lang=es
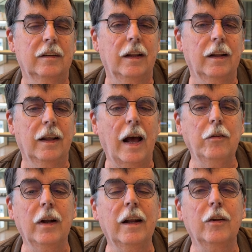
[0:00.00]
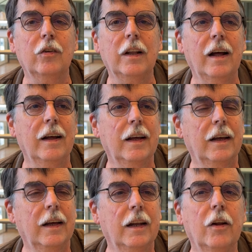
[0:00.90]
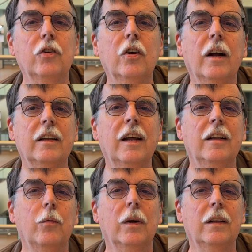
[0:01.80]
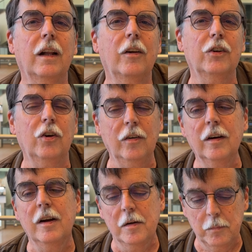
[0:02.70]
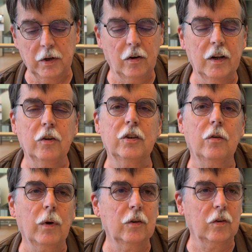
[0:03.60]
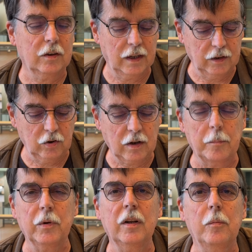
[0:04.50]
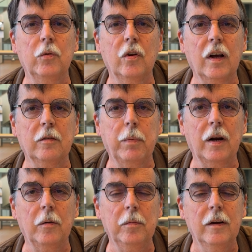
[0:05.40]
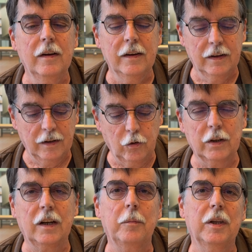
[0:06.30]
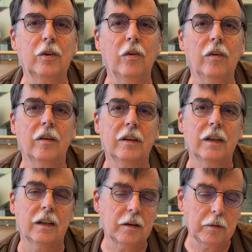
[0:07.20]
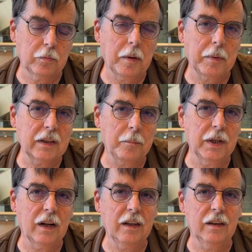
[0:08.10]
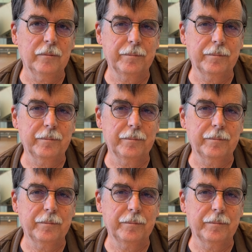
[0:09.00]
Eh, hay una anécdota, eh, Leoncho García, ¿te acuerdas de Leoncho? bueno, Leoncho cuando se hizo campeón del mundo Casparo lo entrevistó y estaba su mamá también ahí.